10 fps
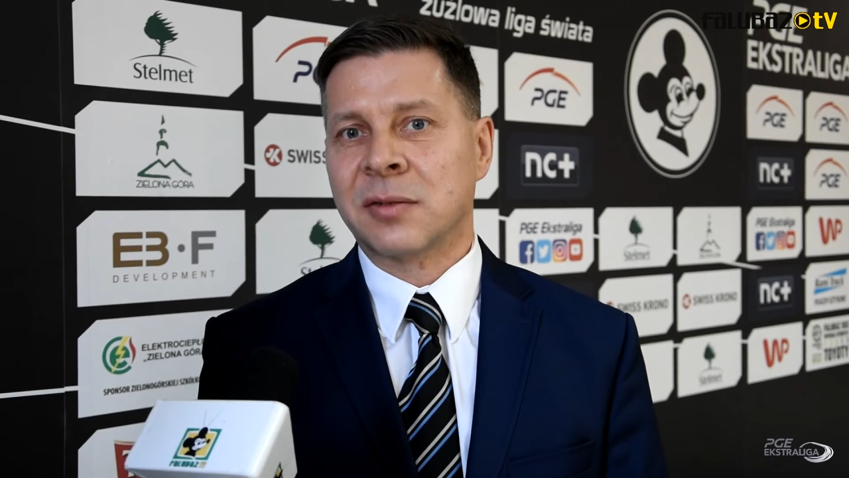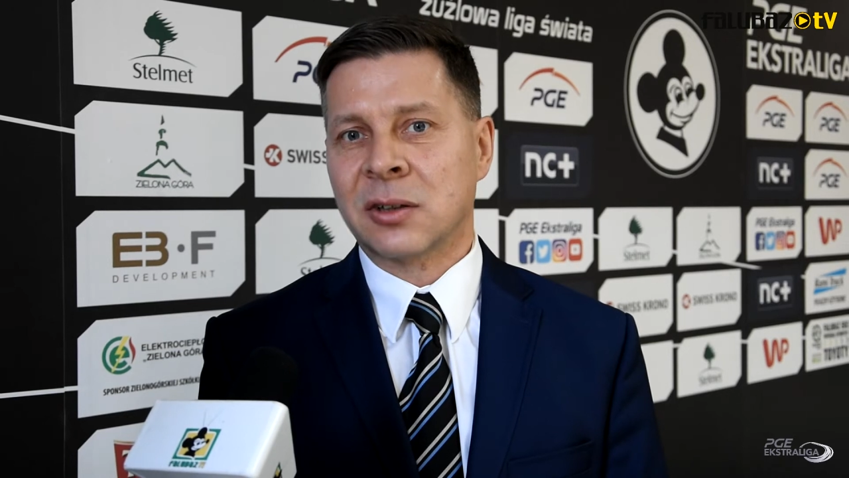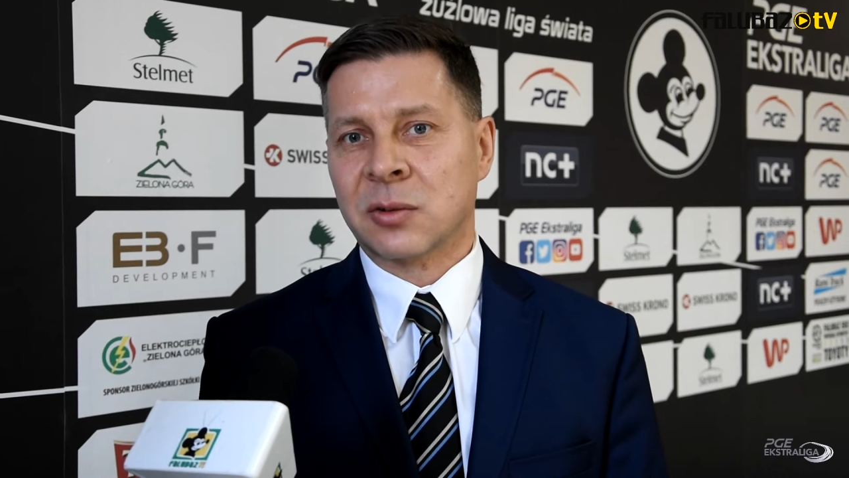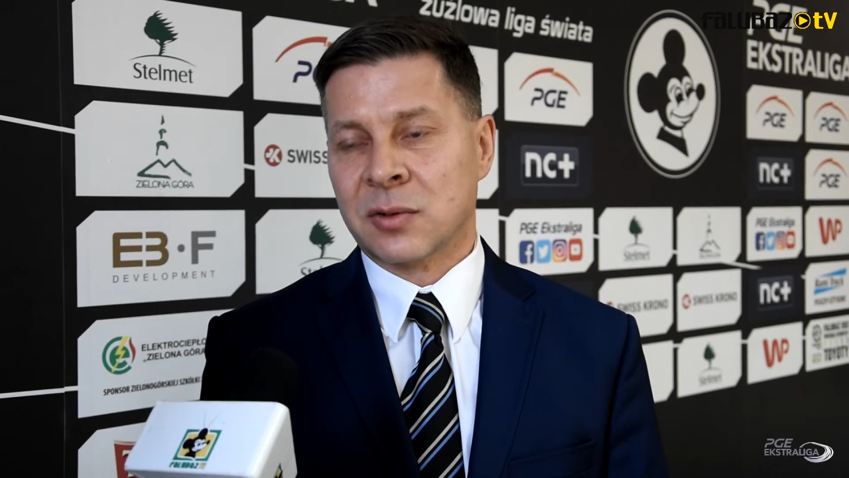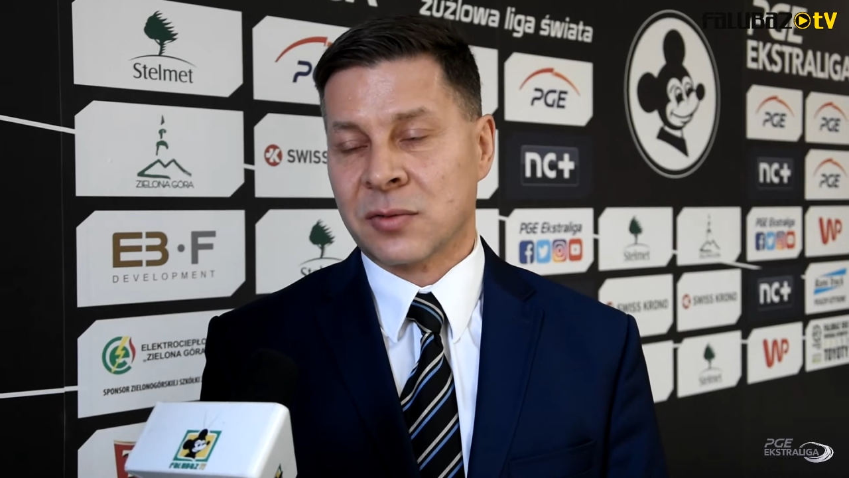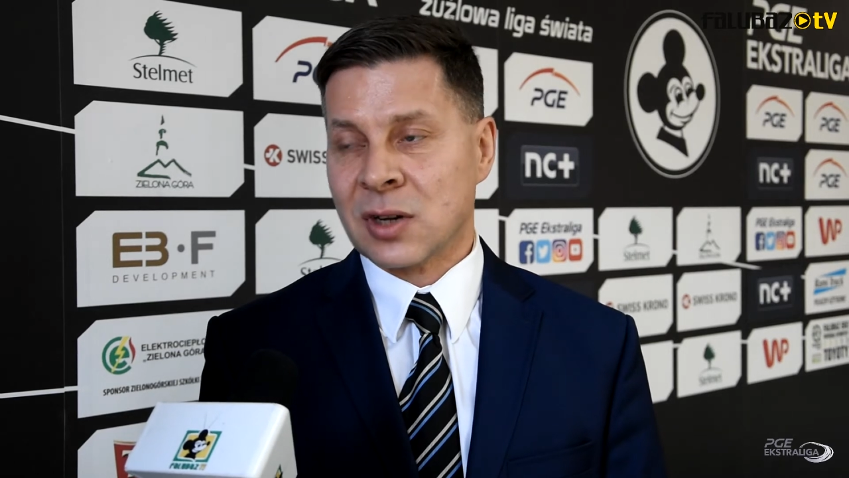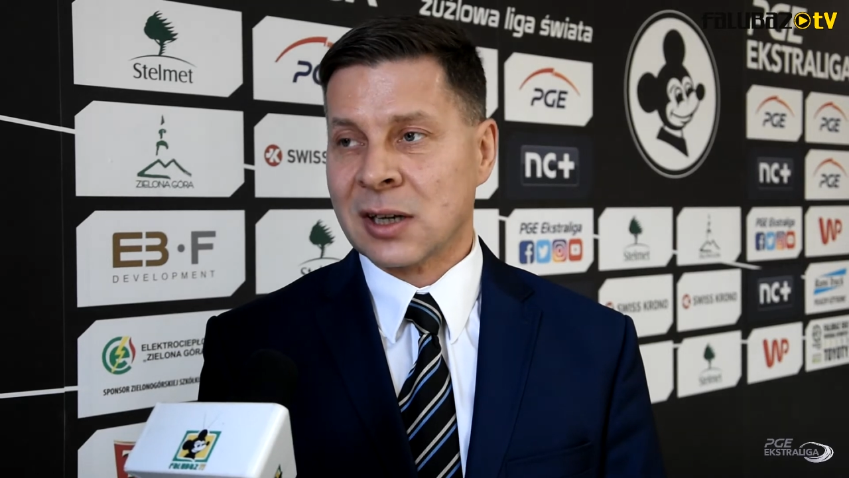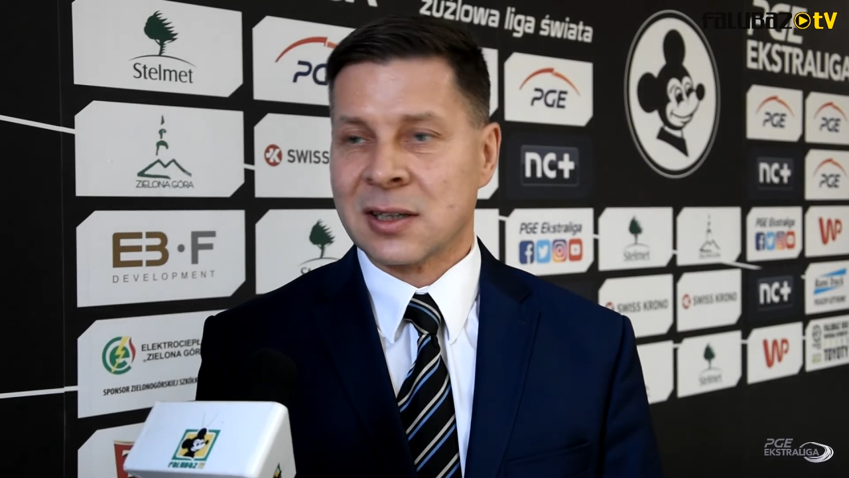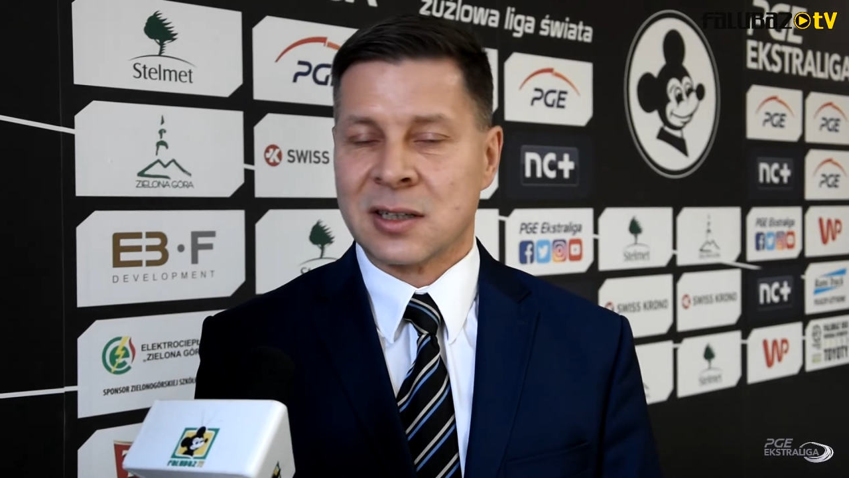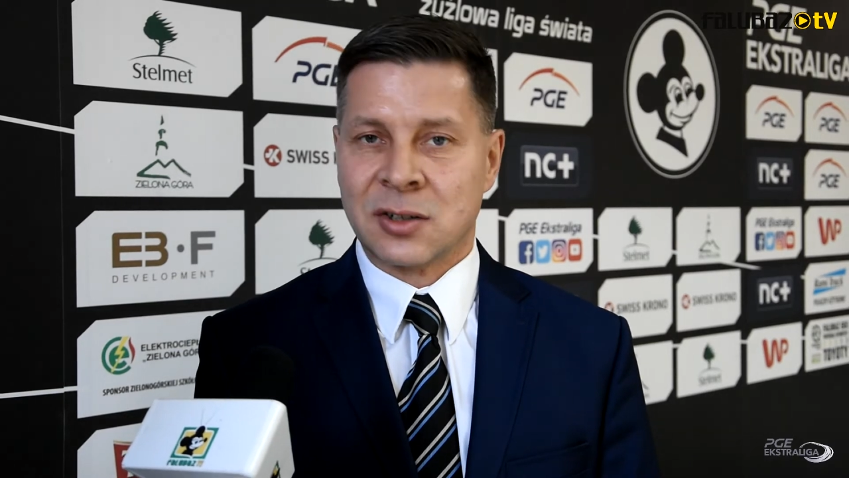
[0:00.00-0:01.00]
eventów, to
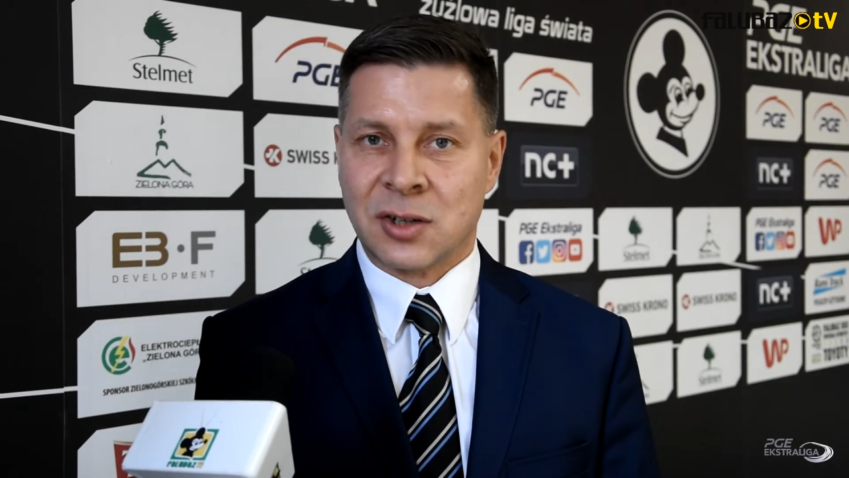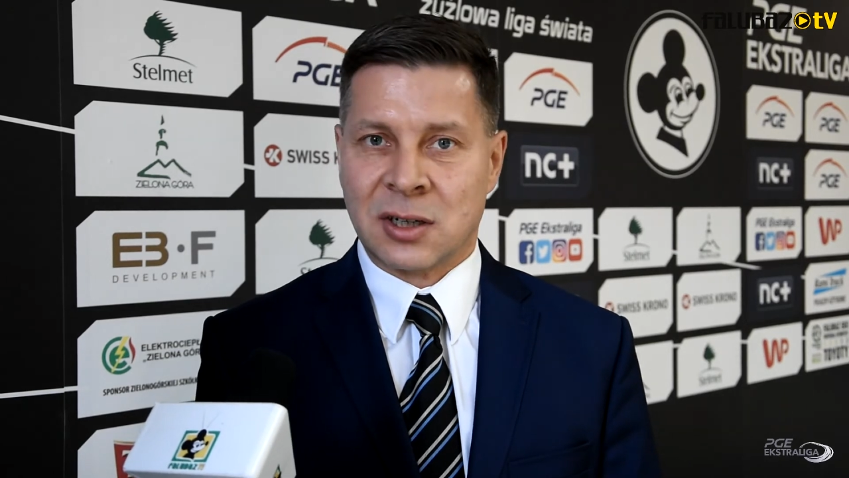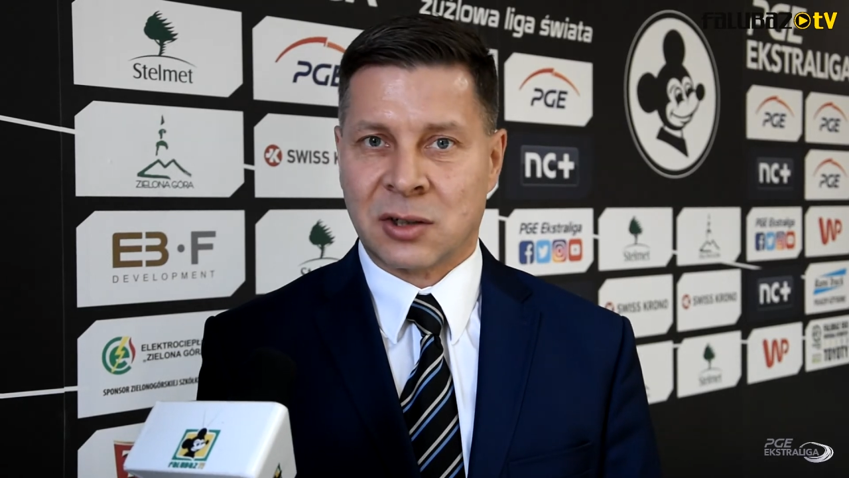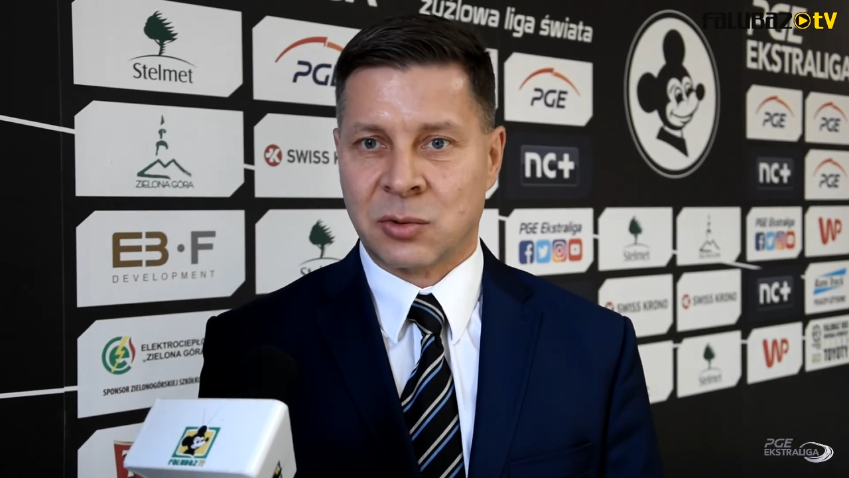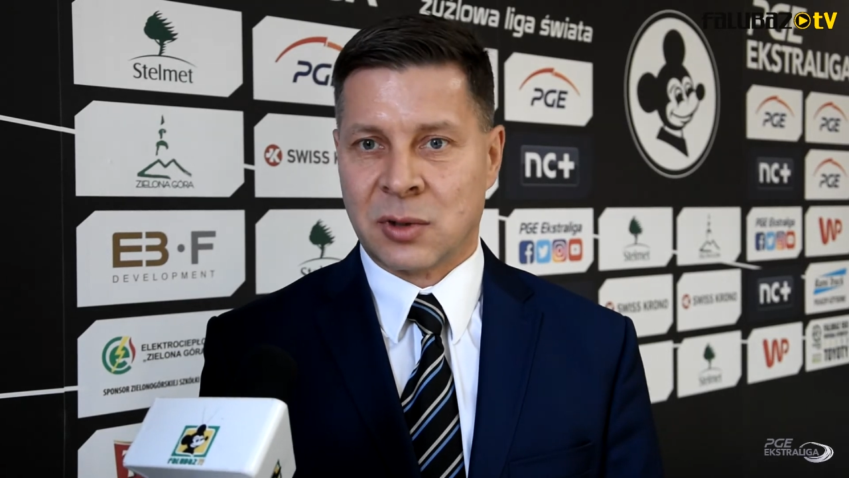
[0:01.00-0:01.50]
wszelkie zdarzenia,